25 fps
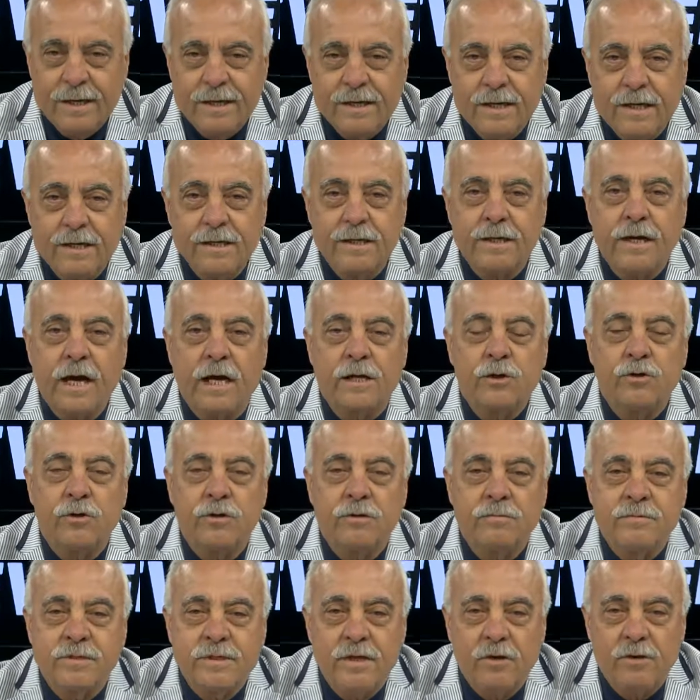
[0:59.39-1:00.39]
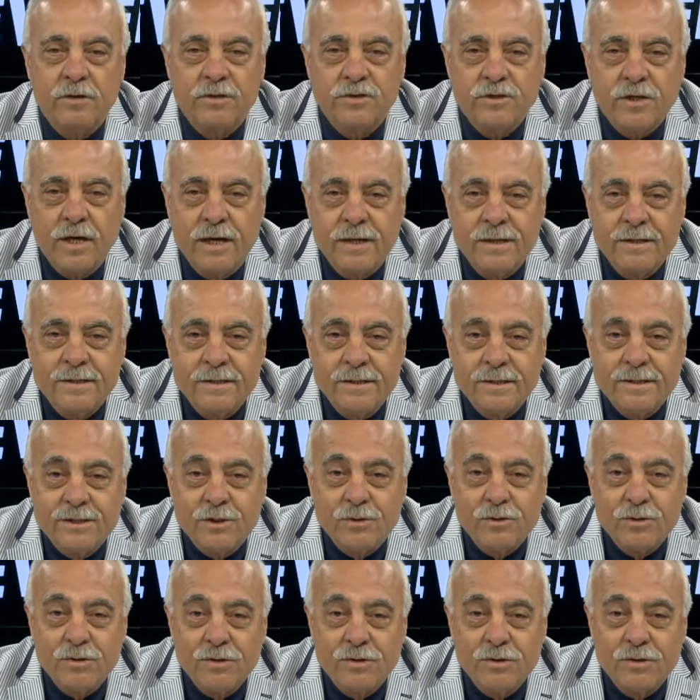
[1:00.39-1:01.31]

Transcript: Yeni rektörümüze hoş geldiniz